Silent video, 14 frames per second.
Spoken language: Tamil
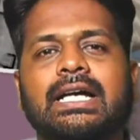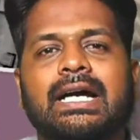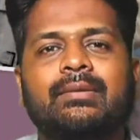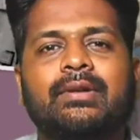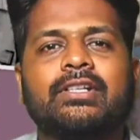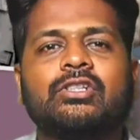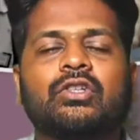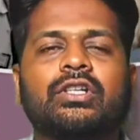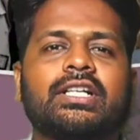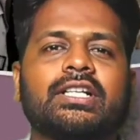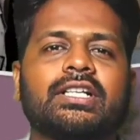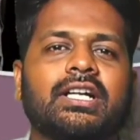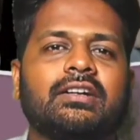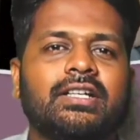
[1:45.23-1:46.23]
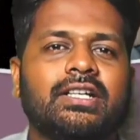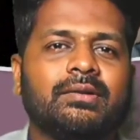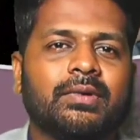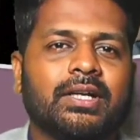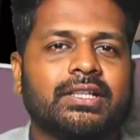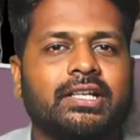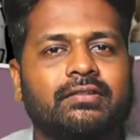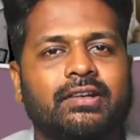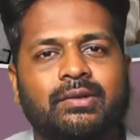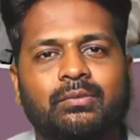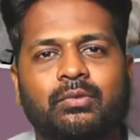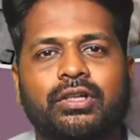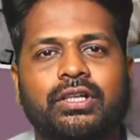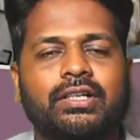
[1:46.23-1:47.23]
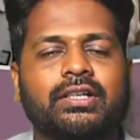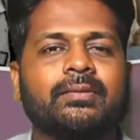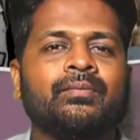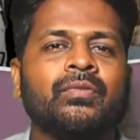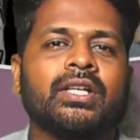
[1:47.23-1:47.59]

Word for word: அப்படின்னு சொல்லிட்டு தலைவலிக்கு மாத்திரை வாங்கி போட்டுட்டு